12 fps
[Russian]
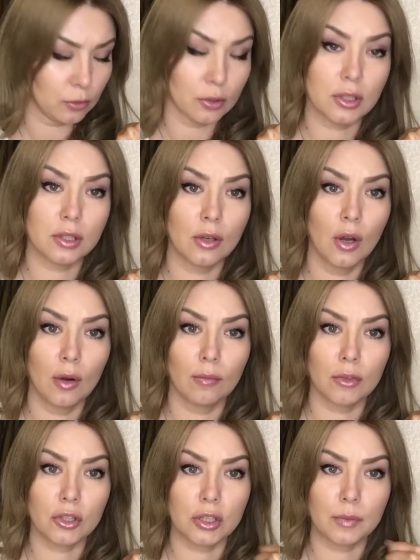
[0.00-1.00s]
то есть
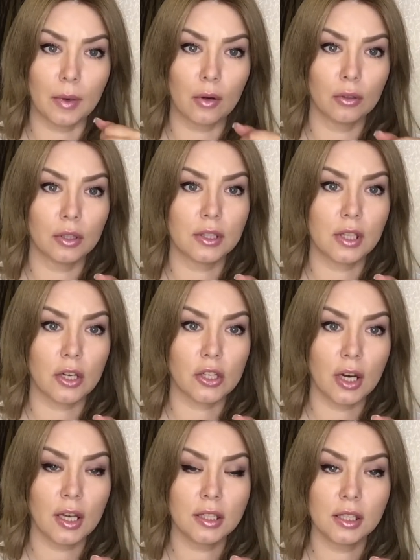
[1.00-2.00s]
можно спокойно
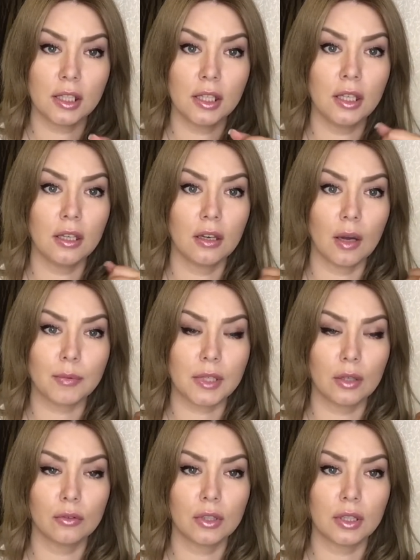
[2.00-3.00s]
держать и
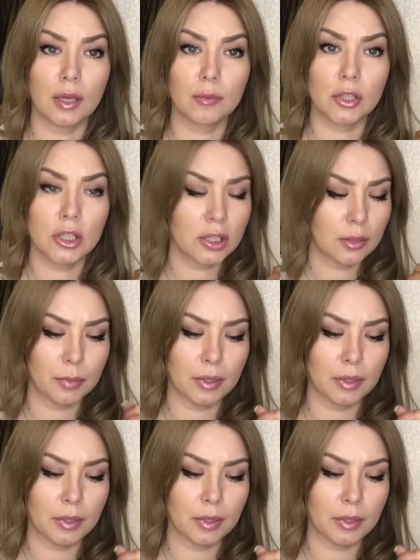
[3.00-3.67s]
абсолютно не обжечься,